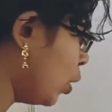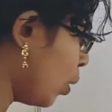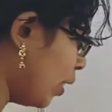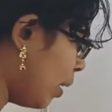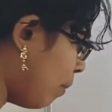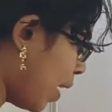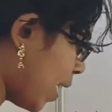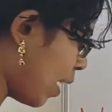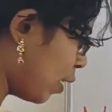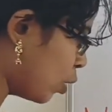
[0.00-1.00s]
ஸோ இந்த
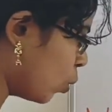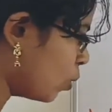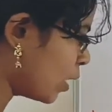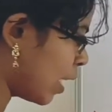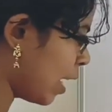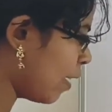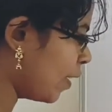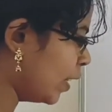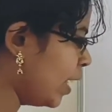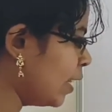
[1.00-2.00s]
மாதிரியான ஜோன்ஸ்லலாம்
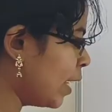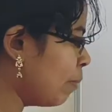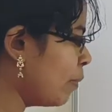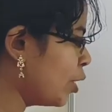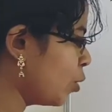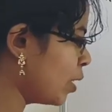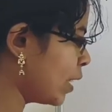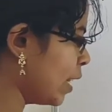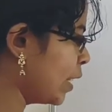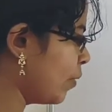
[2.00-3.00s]
வந்து இந்த இம்மெச்சூர்
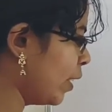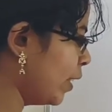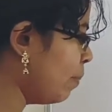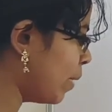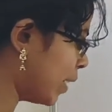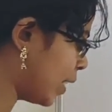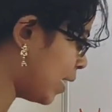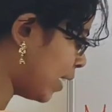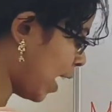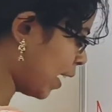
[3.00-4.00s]
செல்ஸ் வந்து
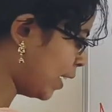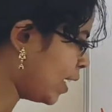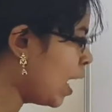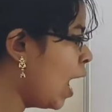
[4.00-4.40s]
ப்ரெசென்ட் ஆகி